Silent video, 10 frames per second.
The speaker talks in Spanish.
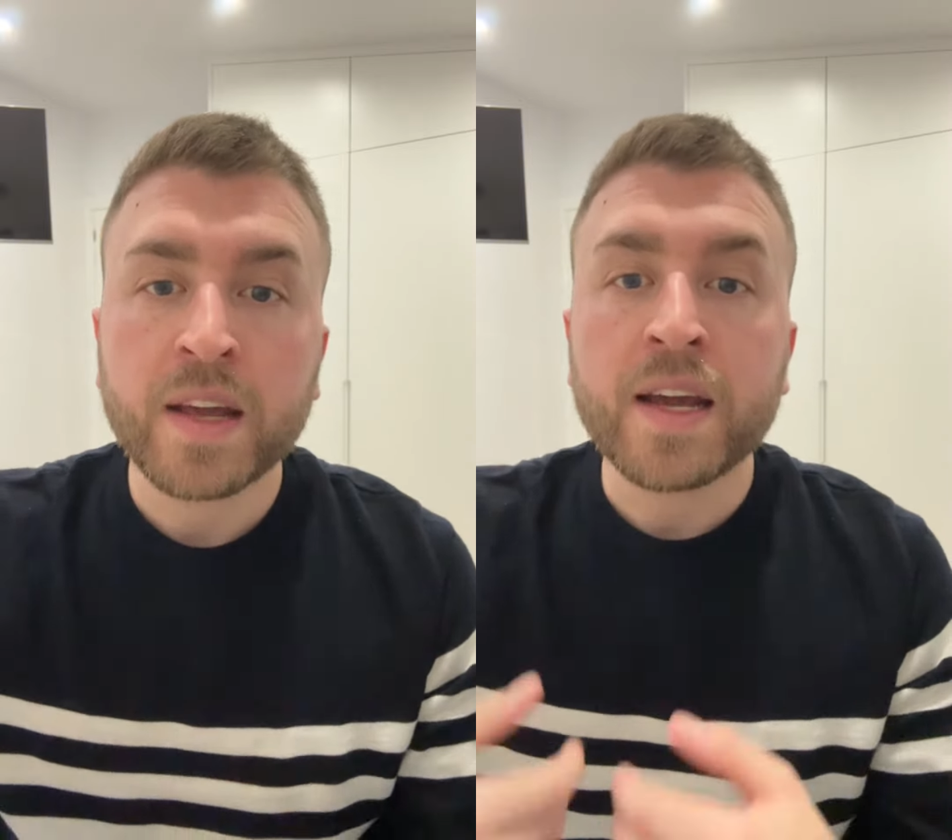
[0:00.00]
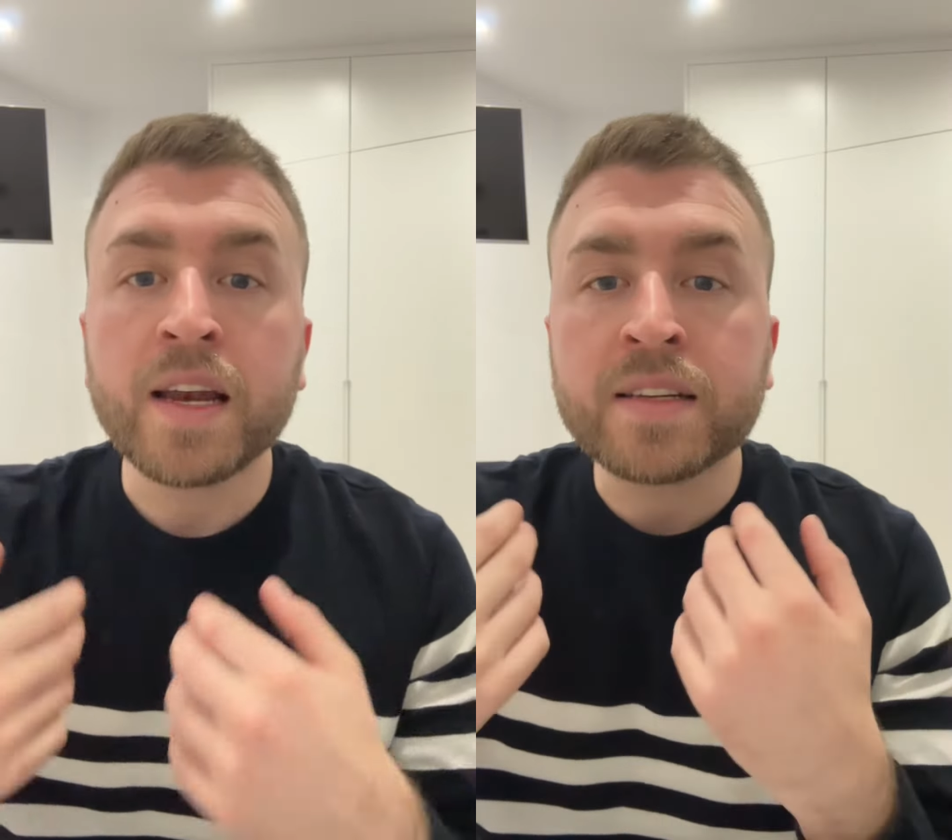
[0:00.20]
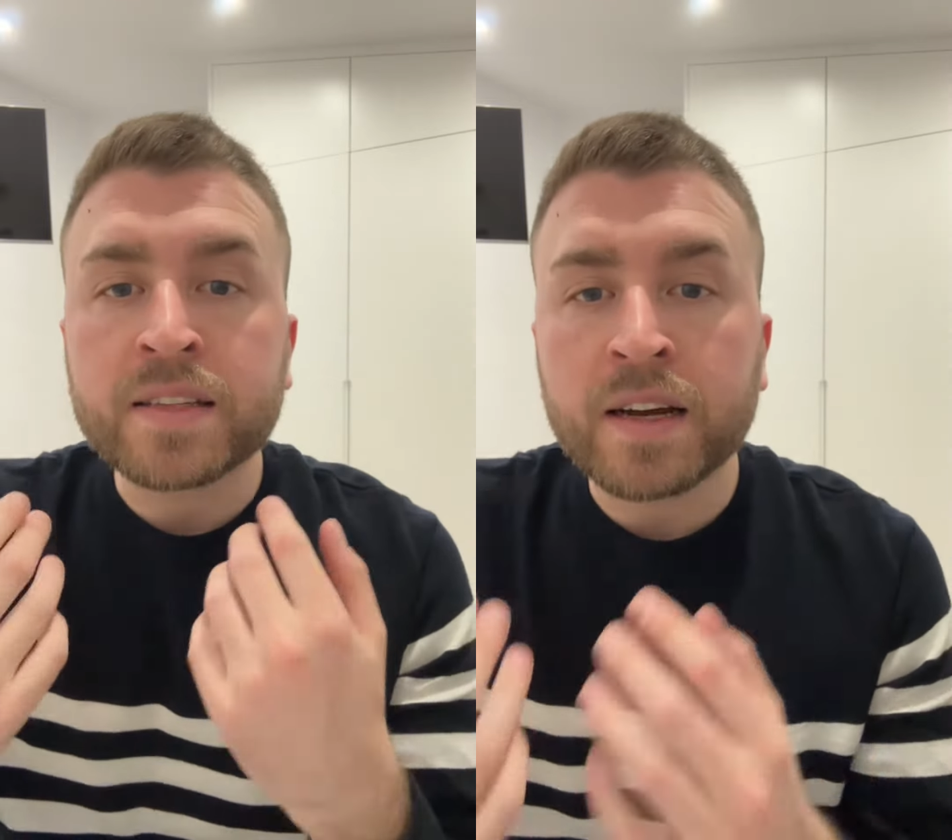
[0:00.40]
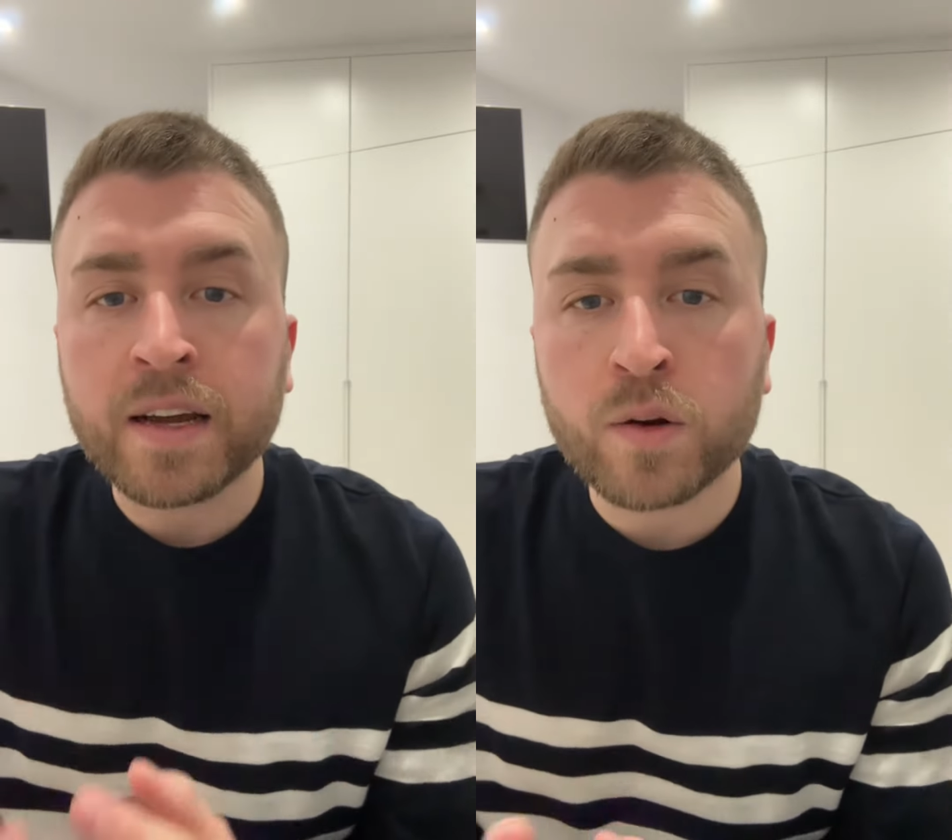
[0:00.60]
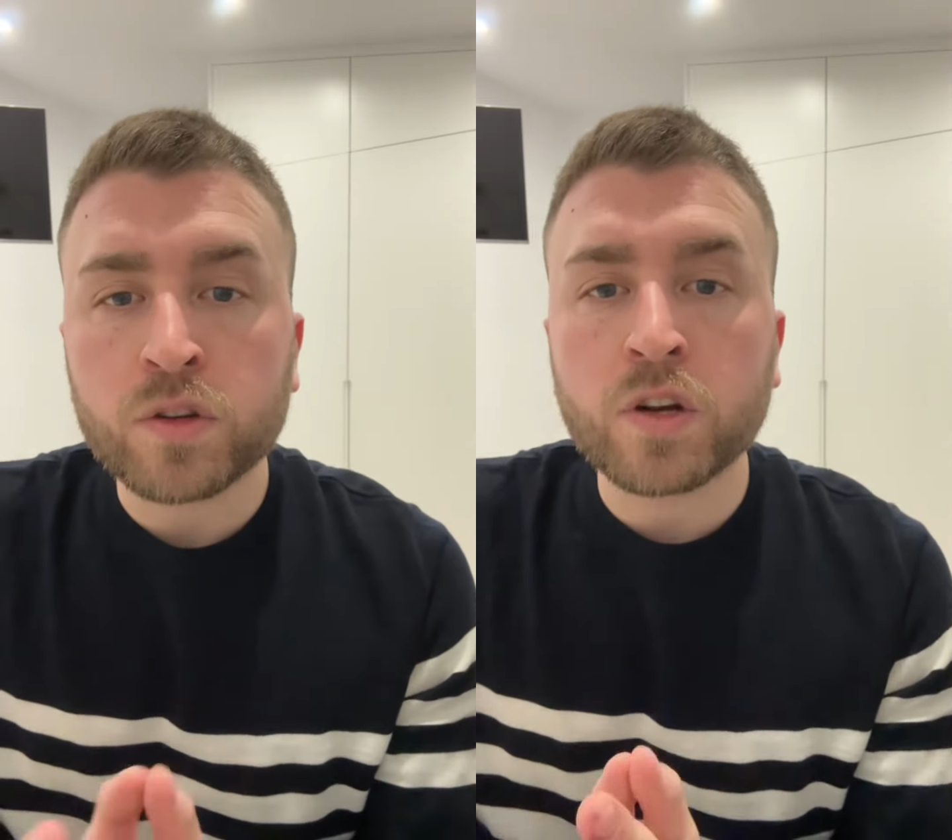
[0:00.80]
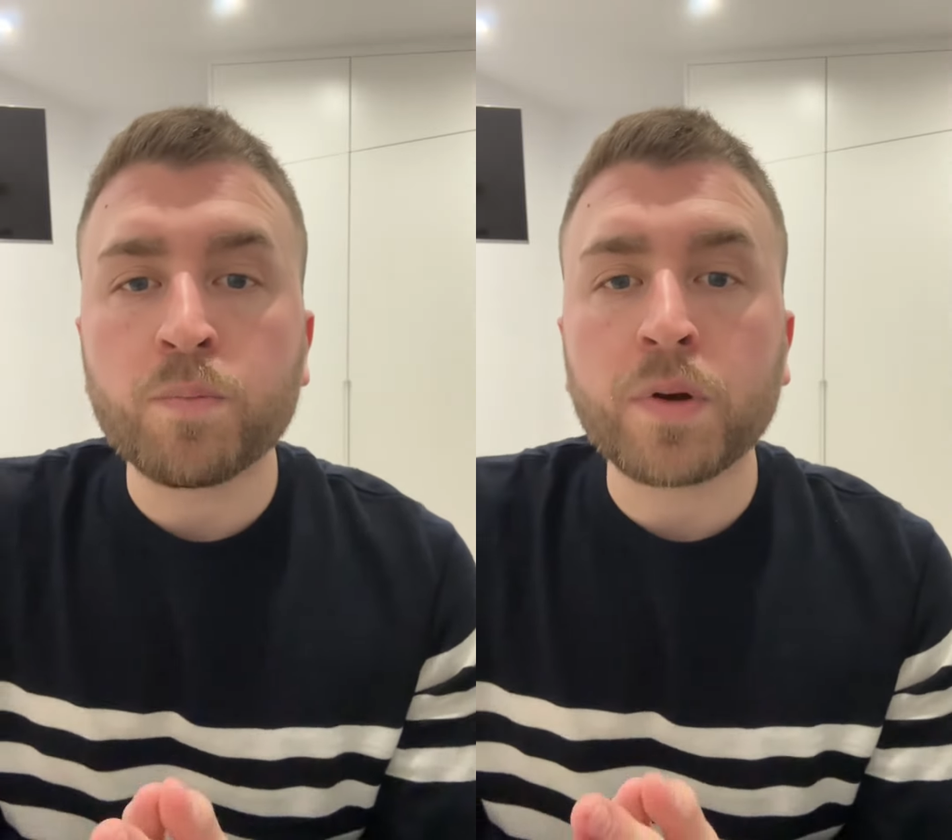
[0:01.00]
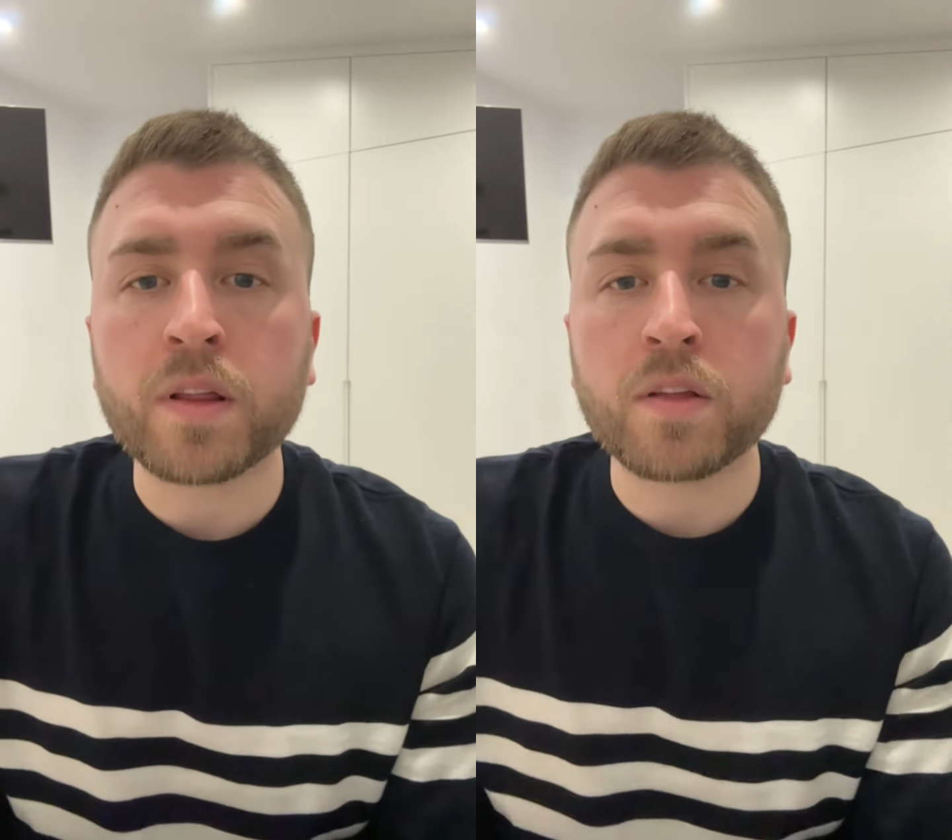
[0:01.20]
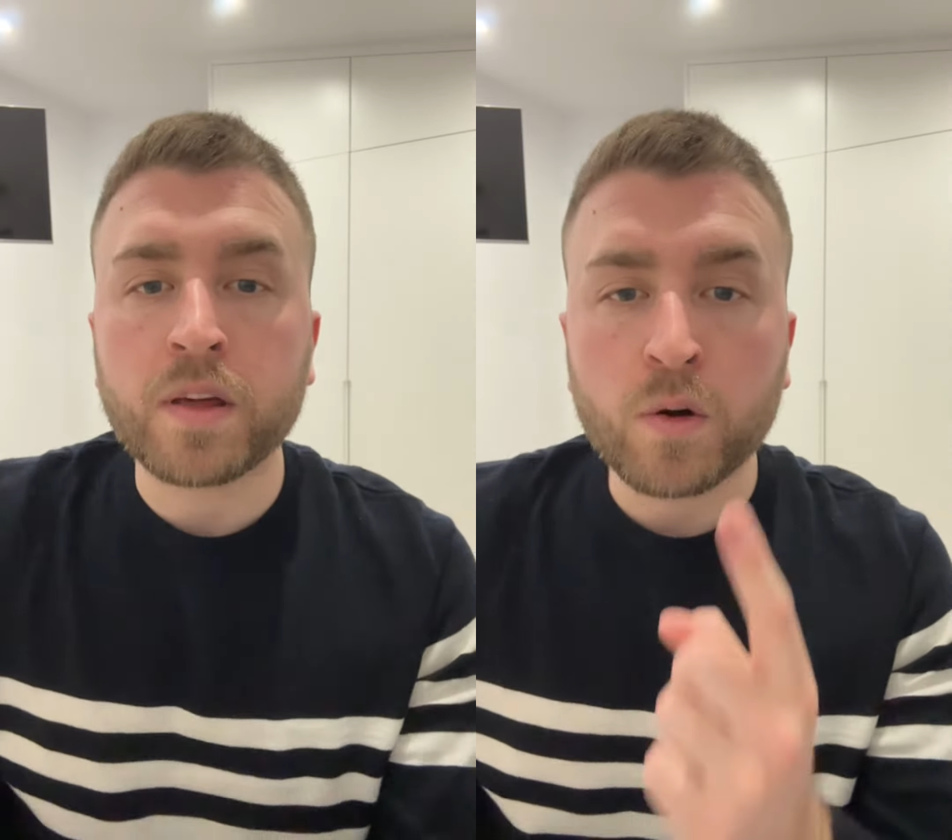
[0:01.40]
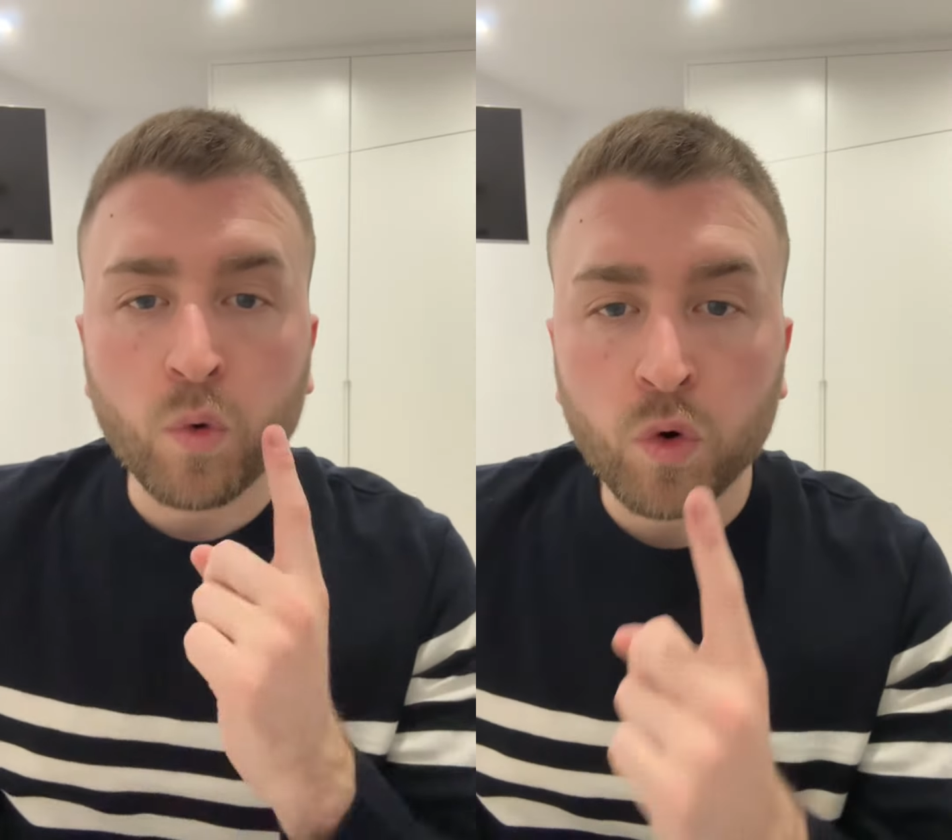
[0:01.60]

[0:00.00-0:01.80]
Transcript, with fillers: el extranjero tiene un plazo de